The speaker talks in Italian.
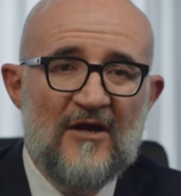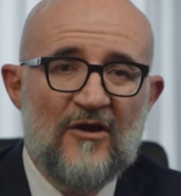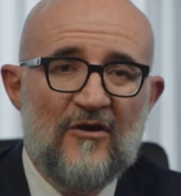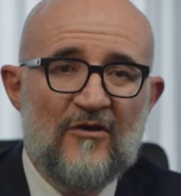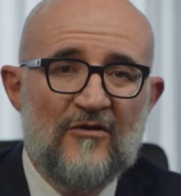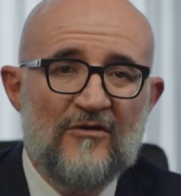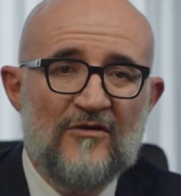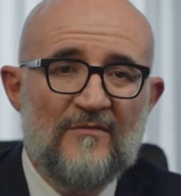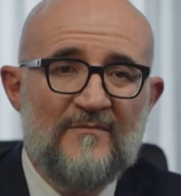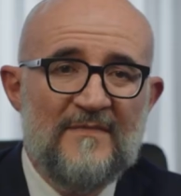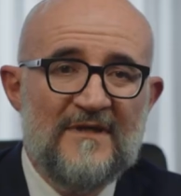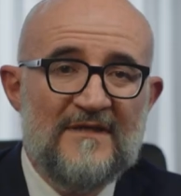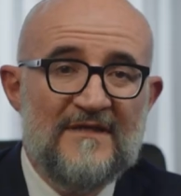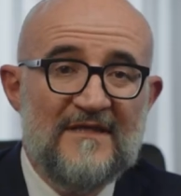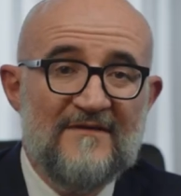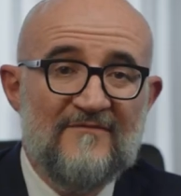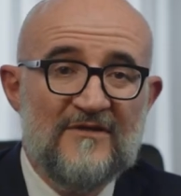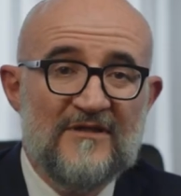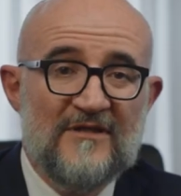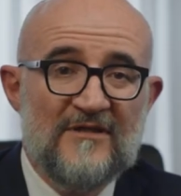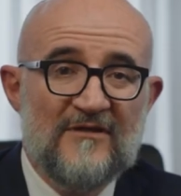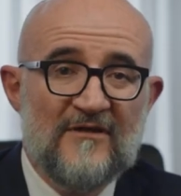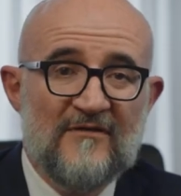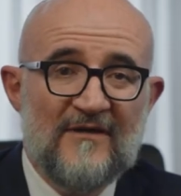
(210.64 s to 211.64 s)
con
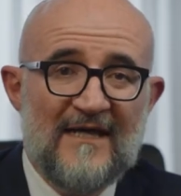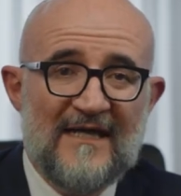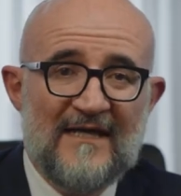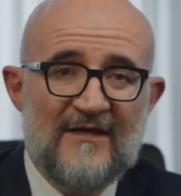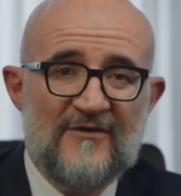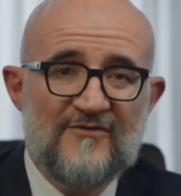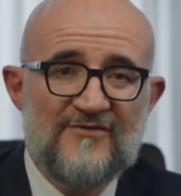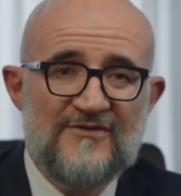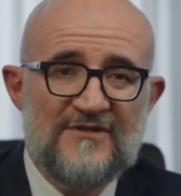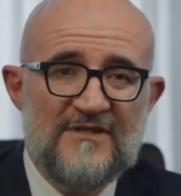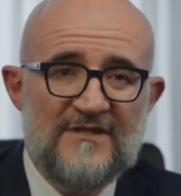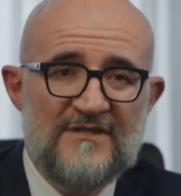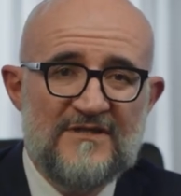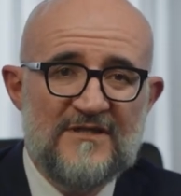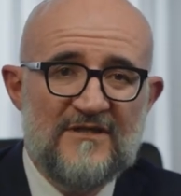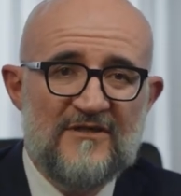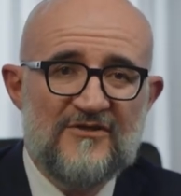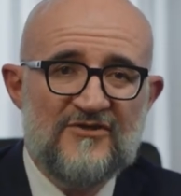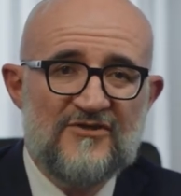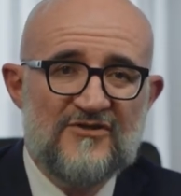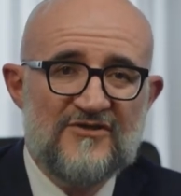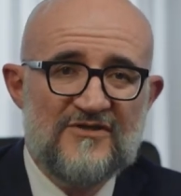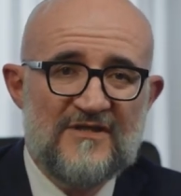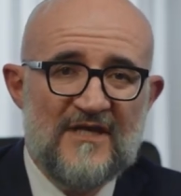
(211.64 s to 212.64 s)
l'obiettivo di erogare
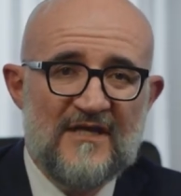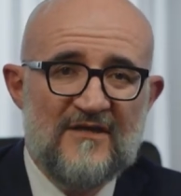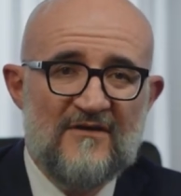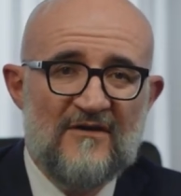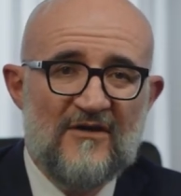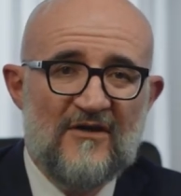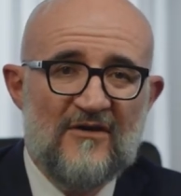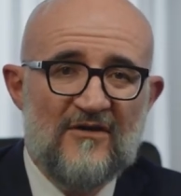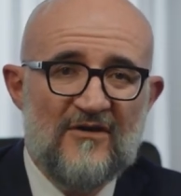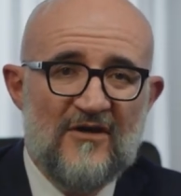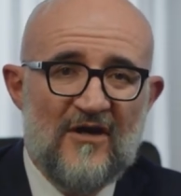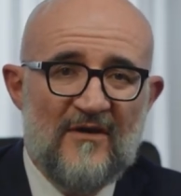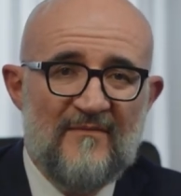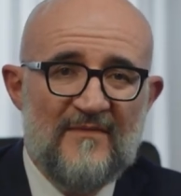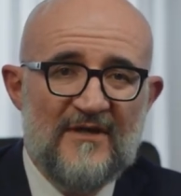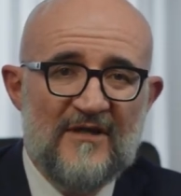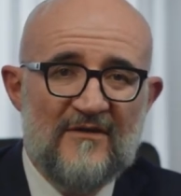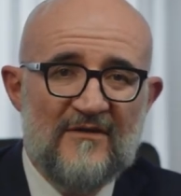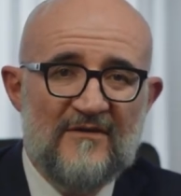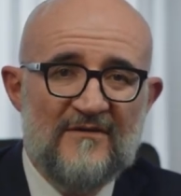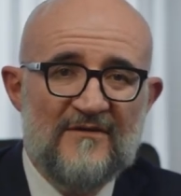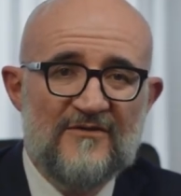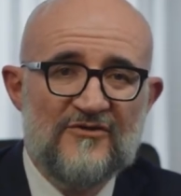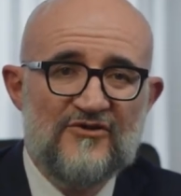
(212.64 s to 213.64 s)
ossigeno e sostegno
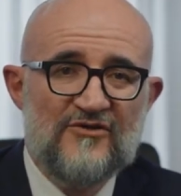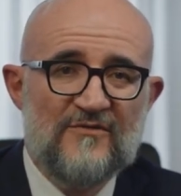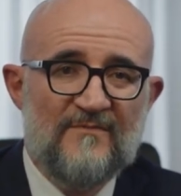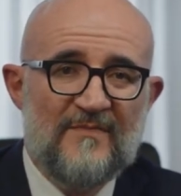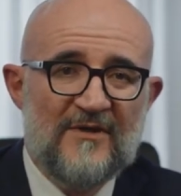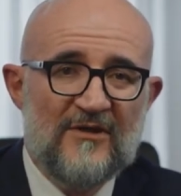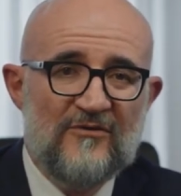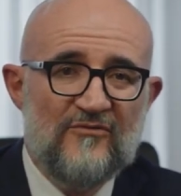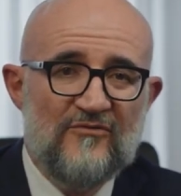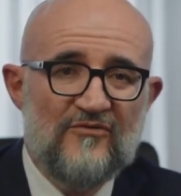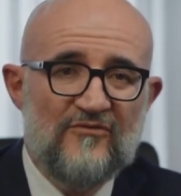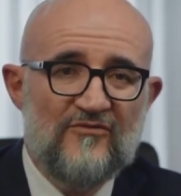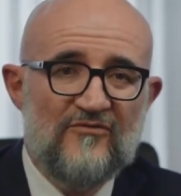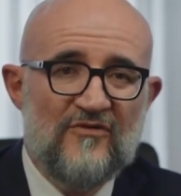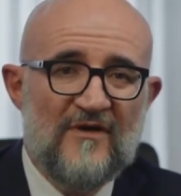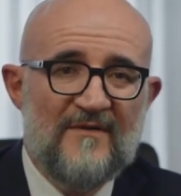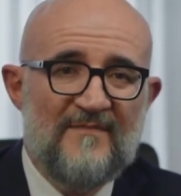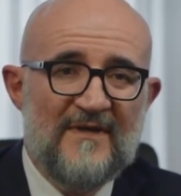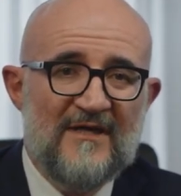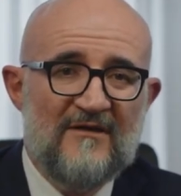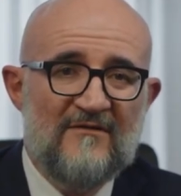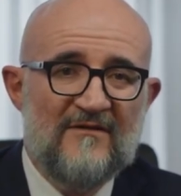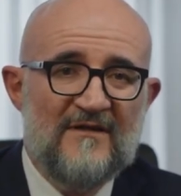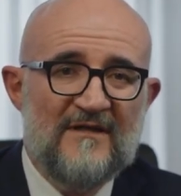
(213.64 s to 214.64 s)
economico soprattutto
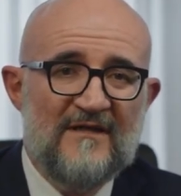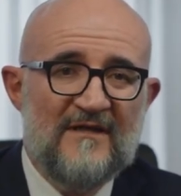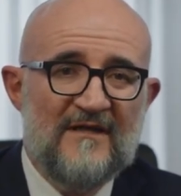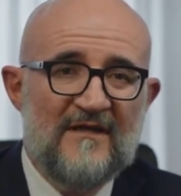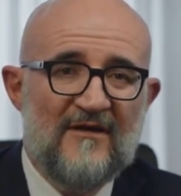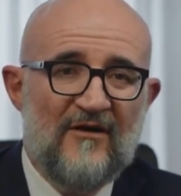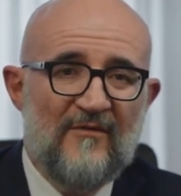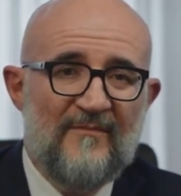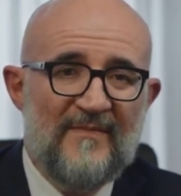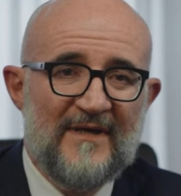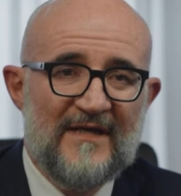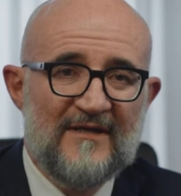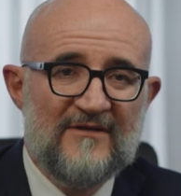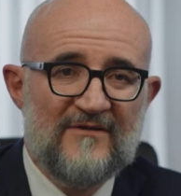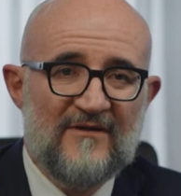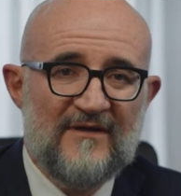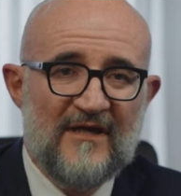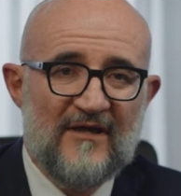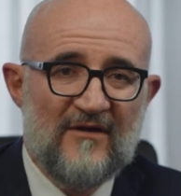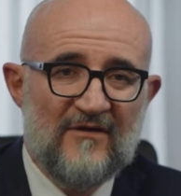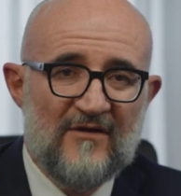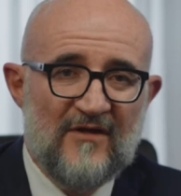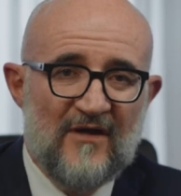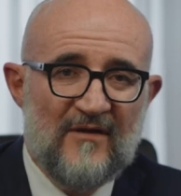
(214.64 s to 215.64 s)
ai piccoli
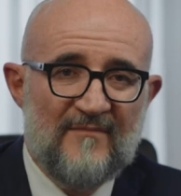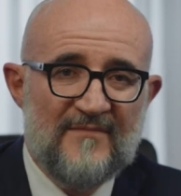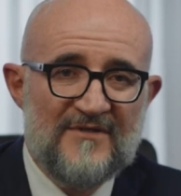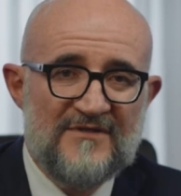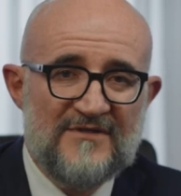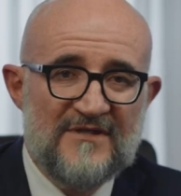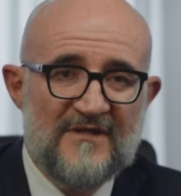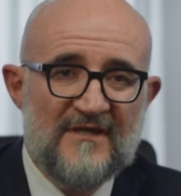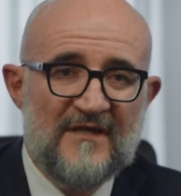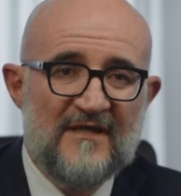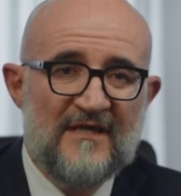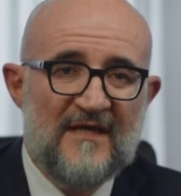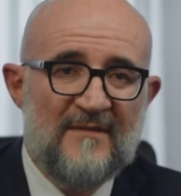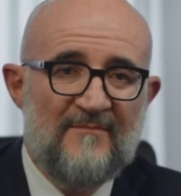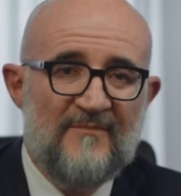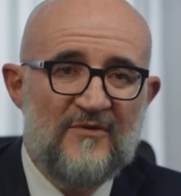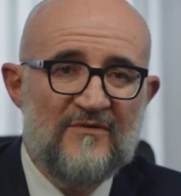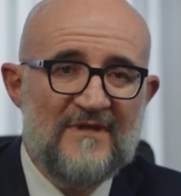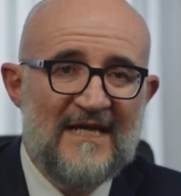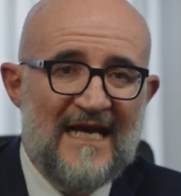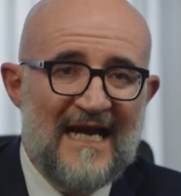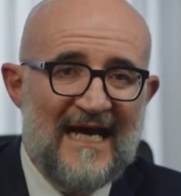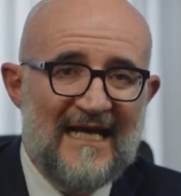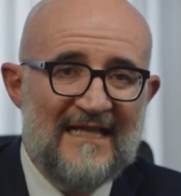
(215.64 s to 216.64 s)
operatori economici che
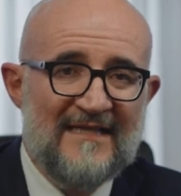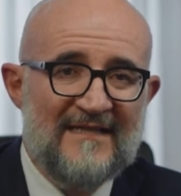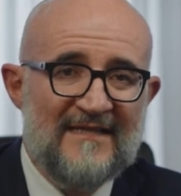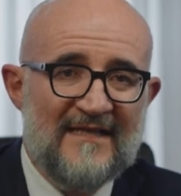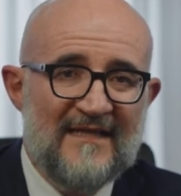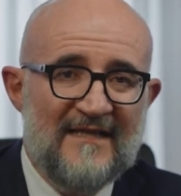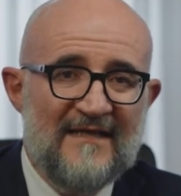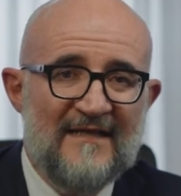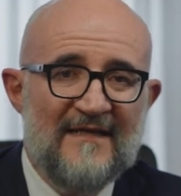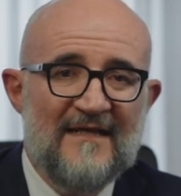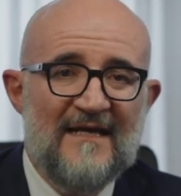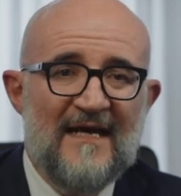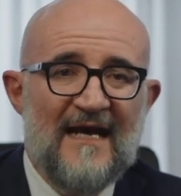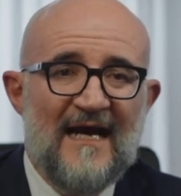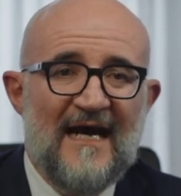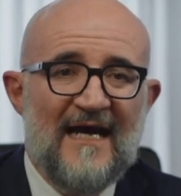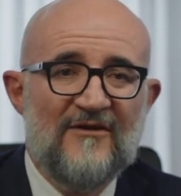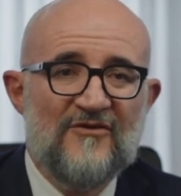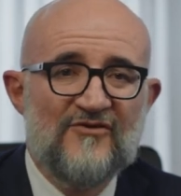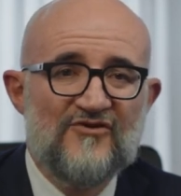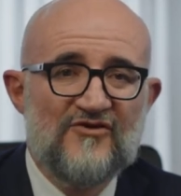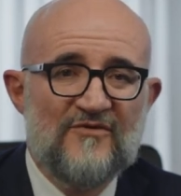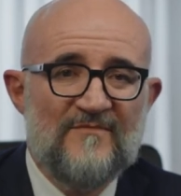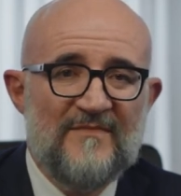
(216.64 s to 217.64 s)
più di altri
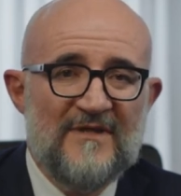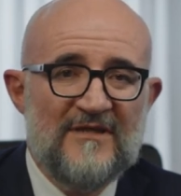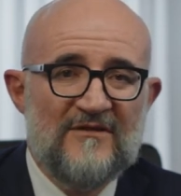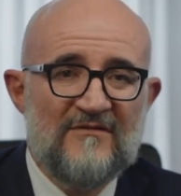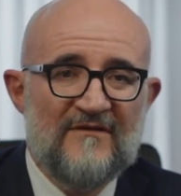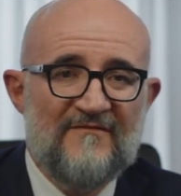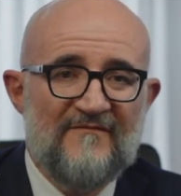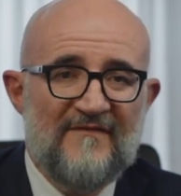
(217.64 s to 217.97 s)
hanno subito